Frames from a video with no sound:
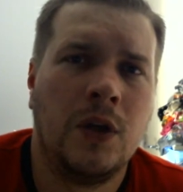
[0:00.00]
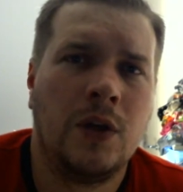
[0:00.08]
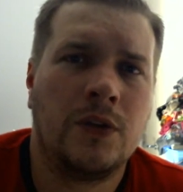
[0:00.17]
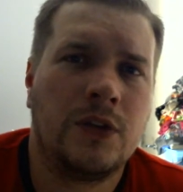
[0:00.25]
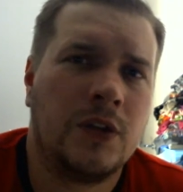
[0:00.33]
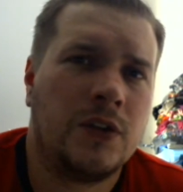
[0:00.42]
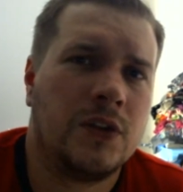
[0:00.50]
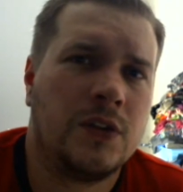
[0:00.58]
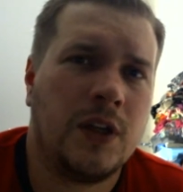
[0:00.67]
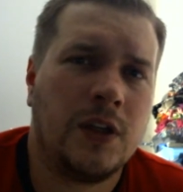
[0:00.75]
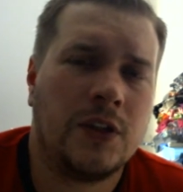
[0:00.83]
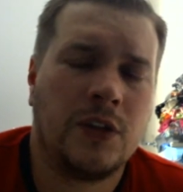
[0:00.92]
to dajcie
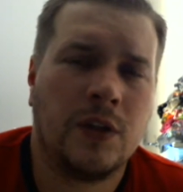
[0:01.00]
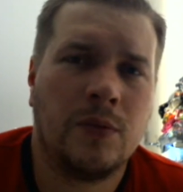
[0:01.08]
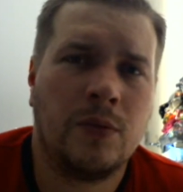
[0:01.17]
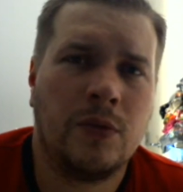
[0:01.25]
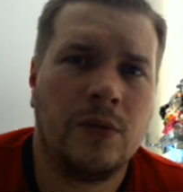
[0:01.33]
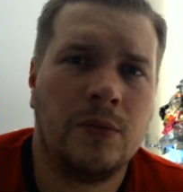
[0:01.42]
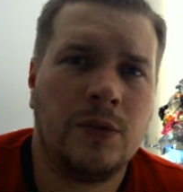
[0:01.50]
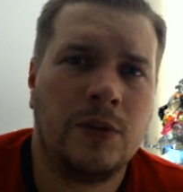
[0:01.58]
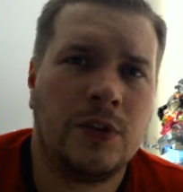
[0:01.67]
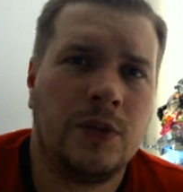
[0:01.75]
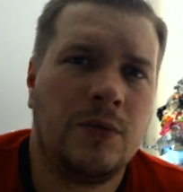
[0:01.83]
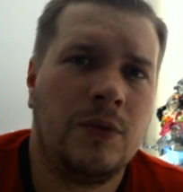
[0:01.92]
znać, tak, bo
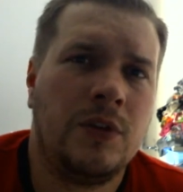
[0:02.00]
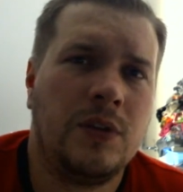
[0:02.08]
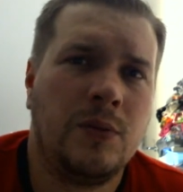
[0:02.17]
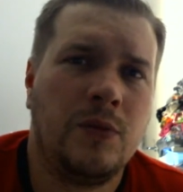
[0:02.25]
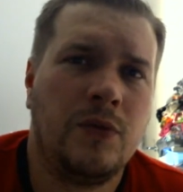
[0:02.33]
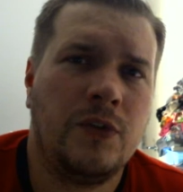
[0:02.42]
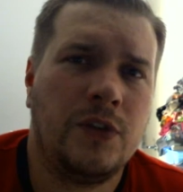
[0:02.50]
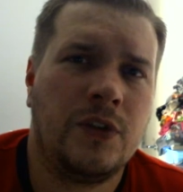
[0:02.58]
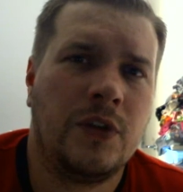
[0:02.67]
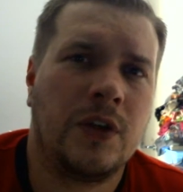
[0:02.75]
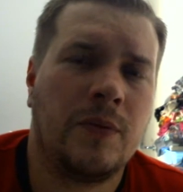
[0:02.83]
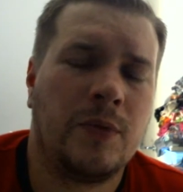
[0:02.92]
jeżeli mi nic nie mówicie, to
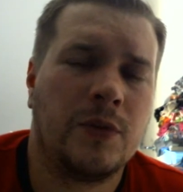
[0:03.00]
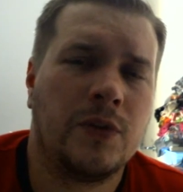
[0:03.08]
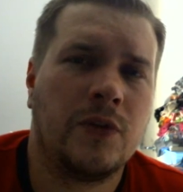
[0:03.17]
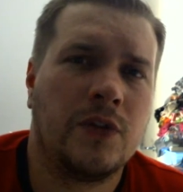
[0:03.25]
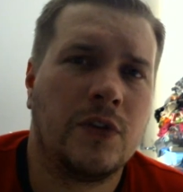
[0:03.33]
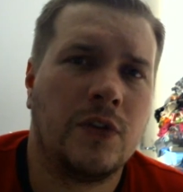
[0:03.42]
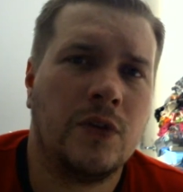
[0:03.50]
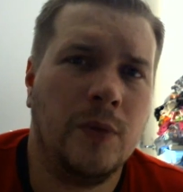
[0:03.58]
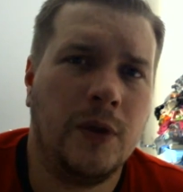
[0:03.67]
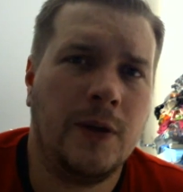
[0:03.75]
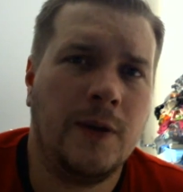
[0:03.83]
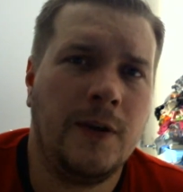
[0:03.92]
ja gram po prostu to, co lubię.